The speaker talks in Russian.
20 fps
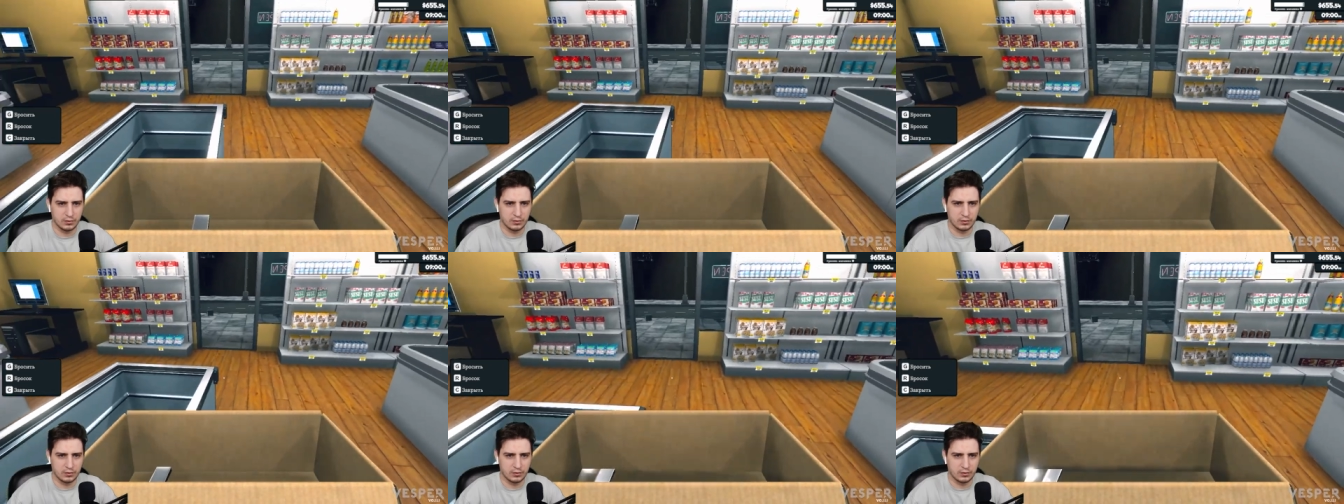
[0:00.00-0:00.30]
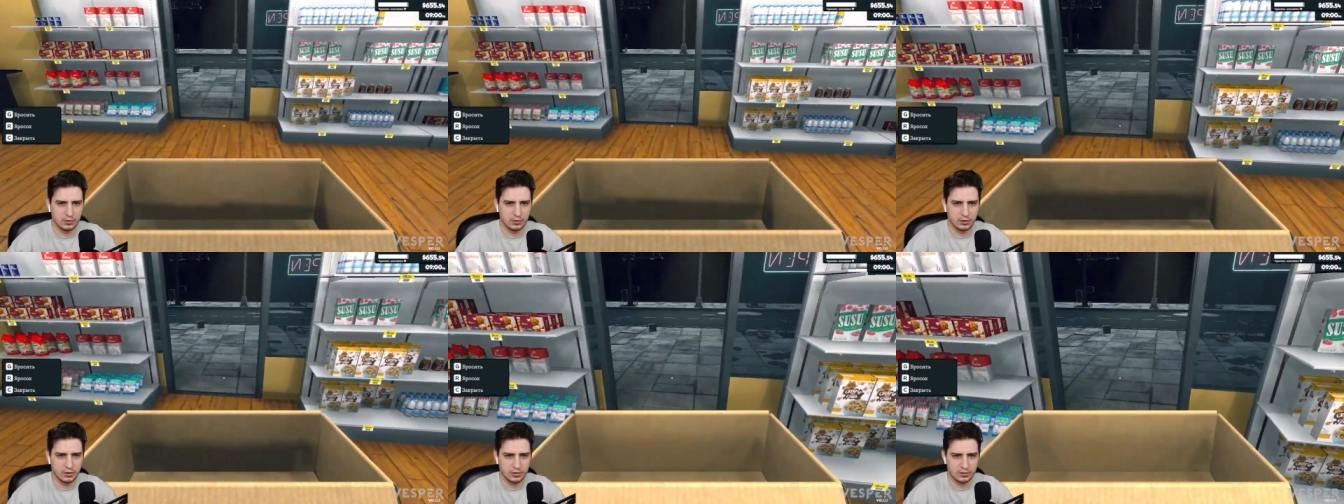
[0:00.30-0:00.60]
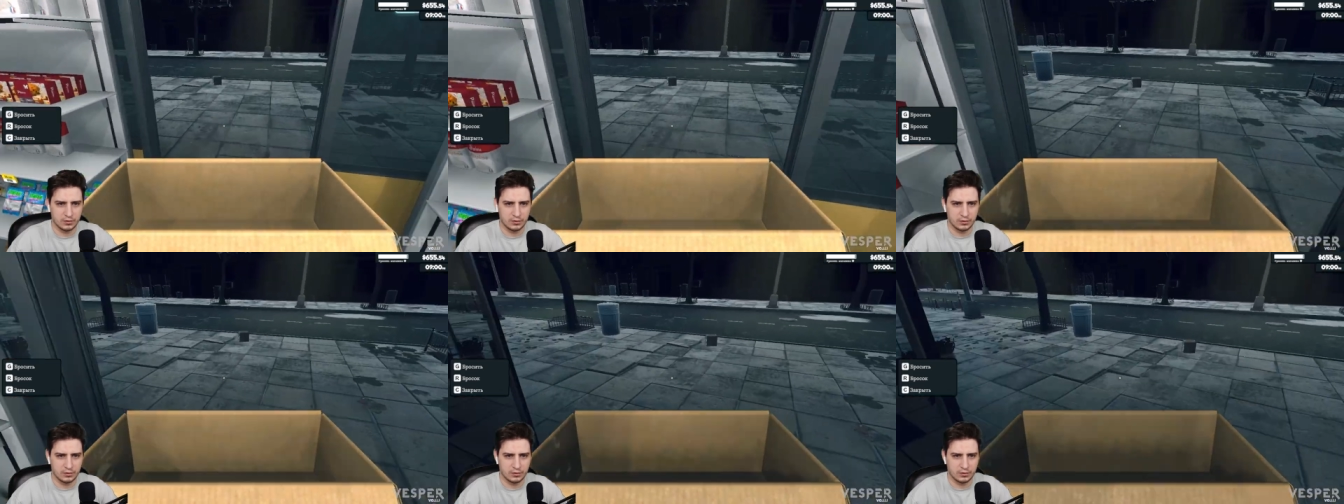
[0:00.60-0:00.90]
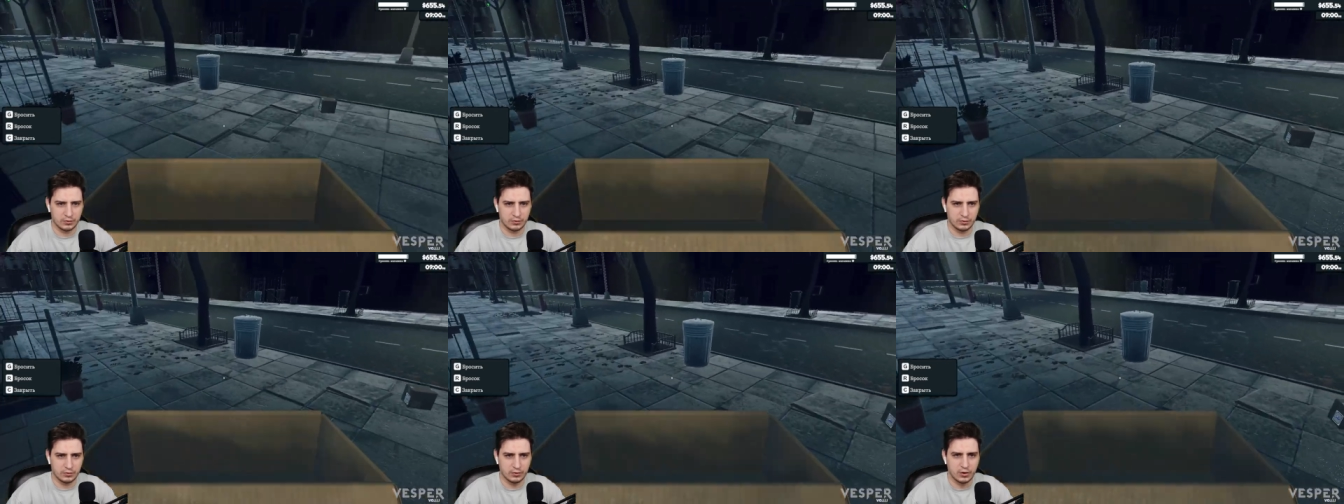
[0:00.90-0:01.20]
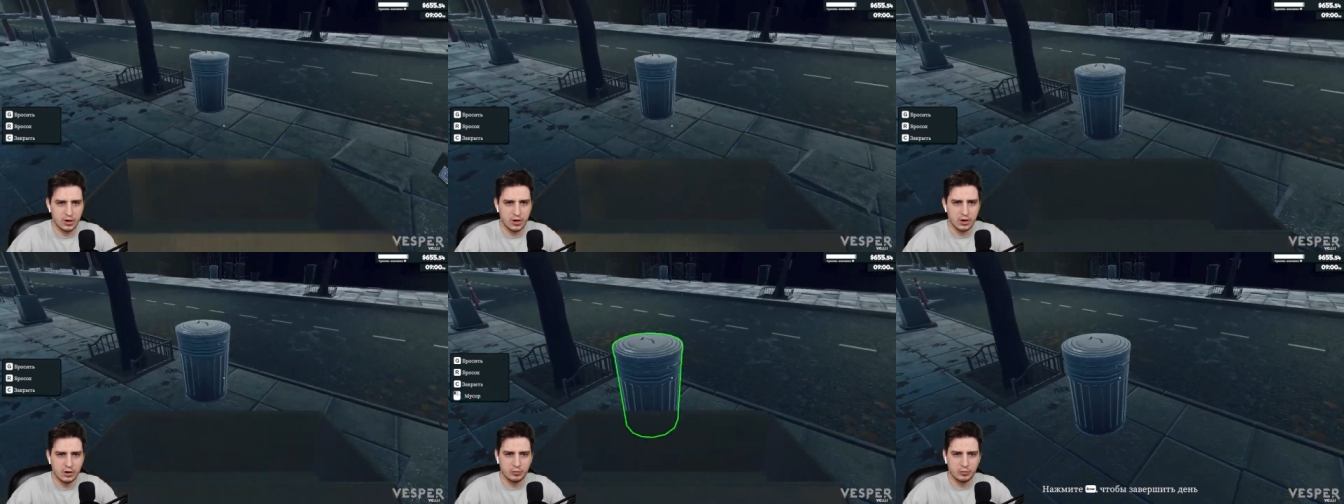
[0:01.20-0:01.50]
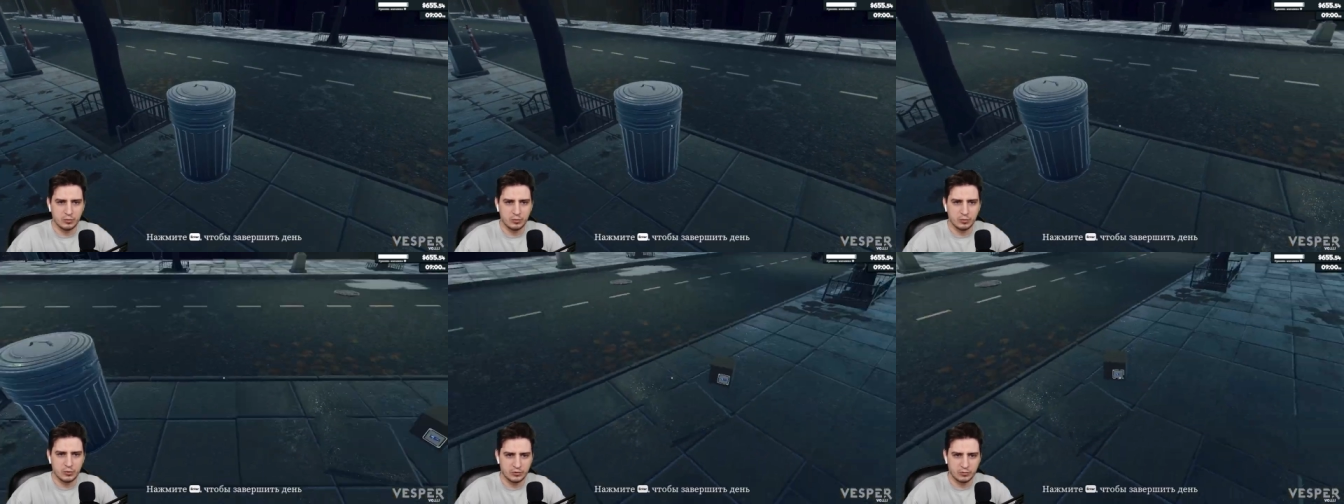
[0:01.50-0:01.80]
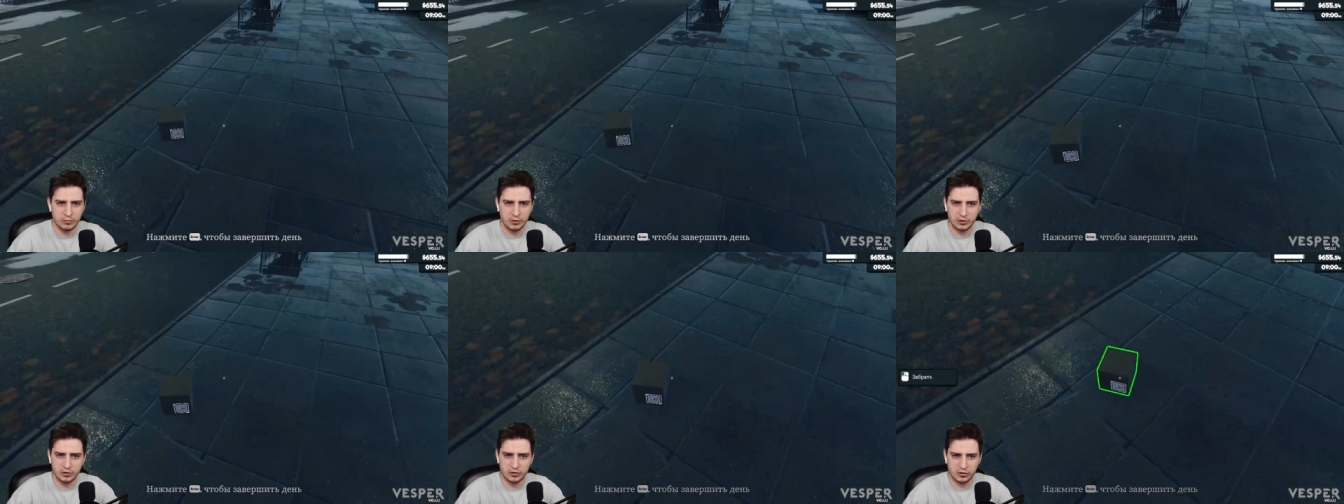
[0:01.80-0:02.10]
Хорошо. Блин, ну
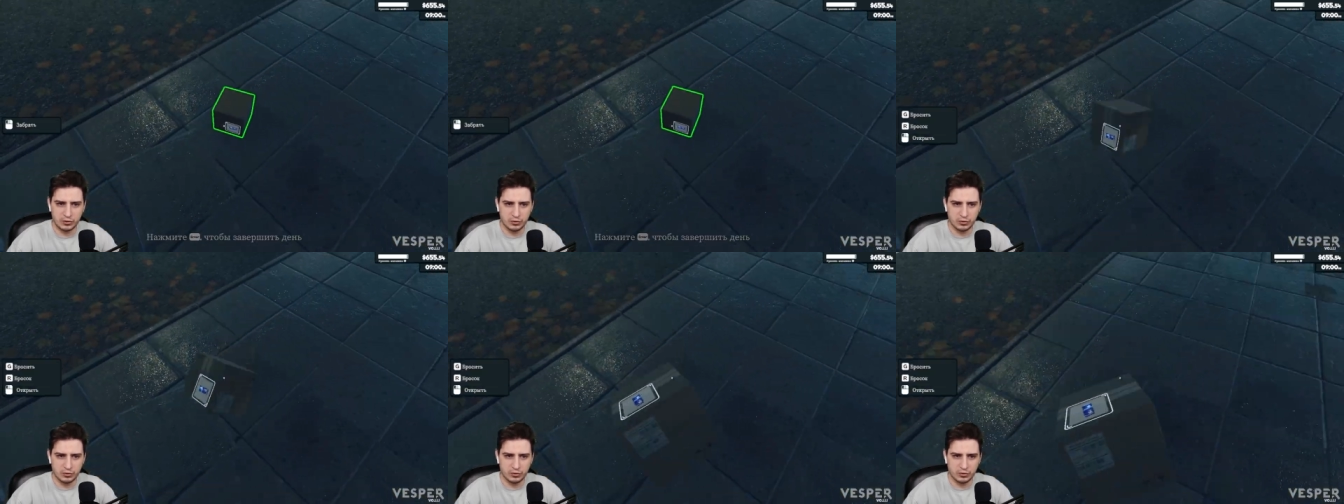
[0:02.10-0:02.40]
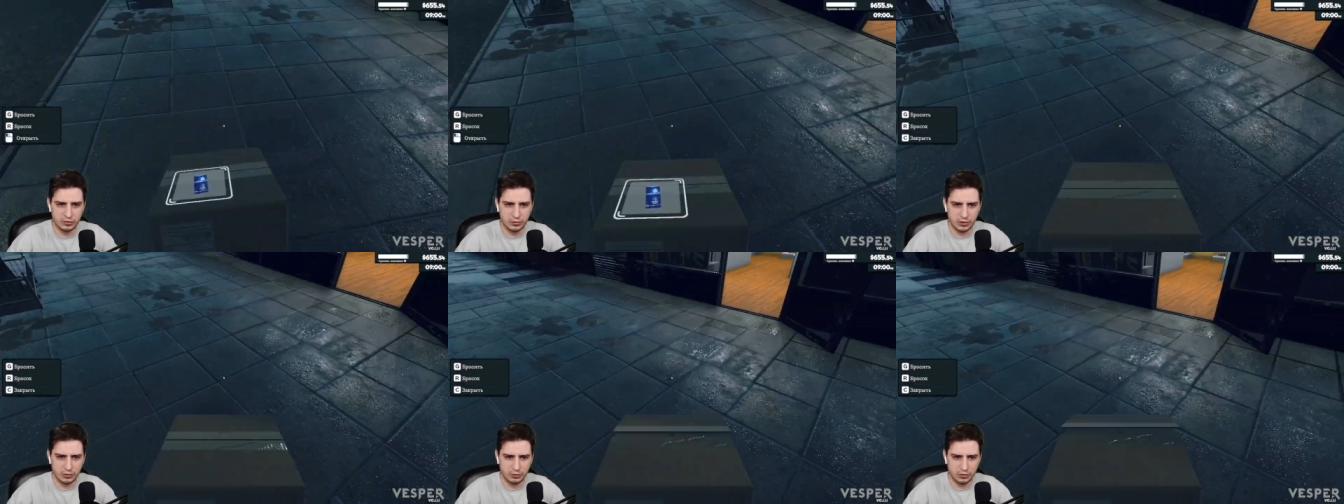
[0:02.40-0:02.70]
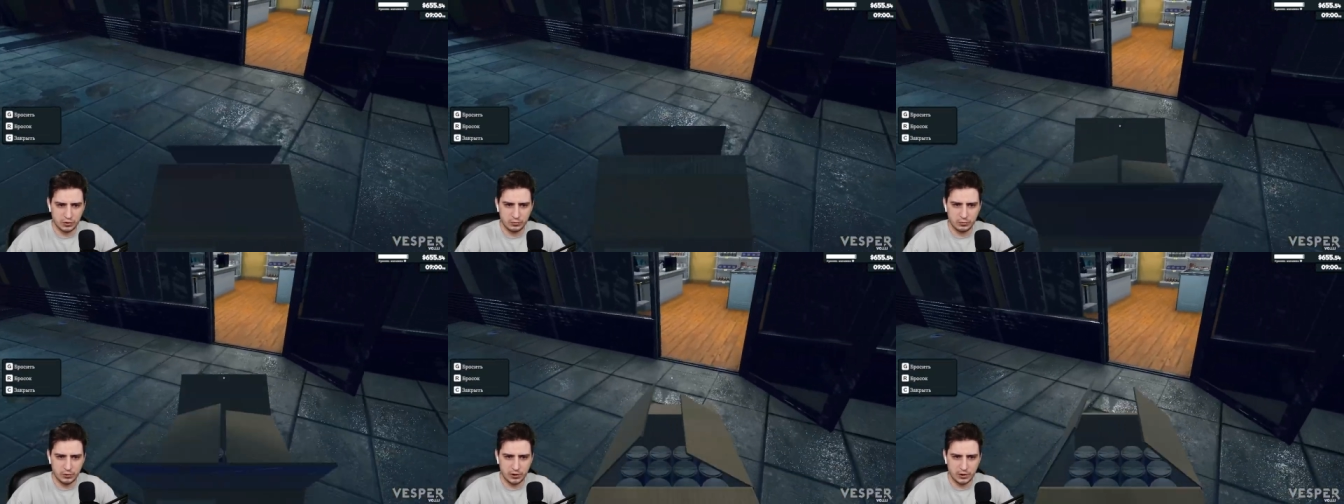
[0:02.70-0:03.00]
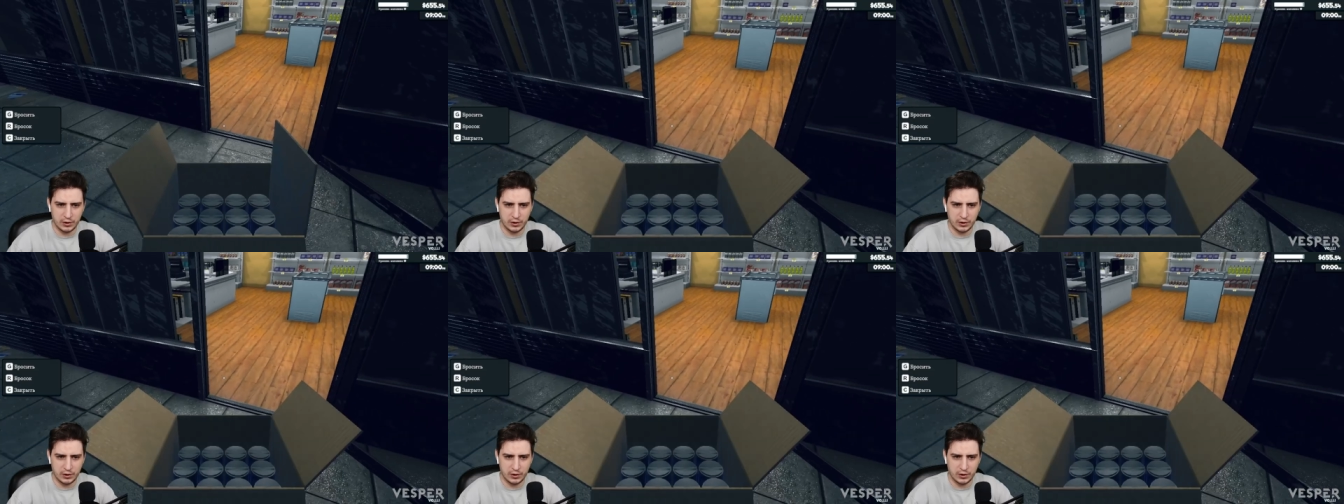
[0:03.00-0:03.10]
мне что же я утомляюсь.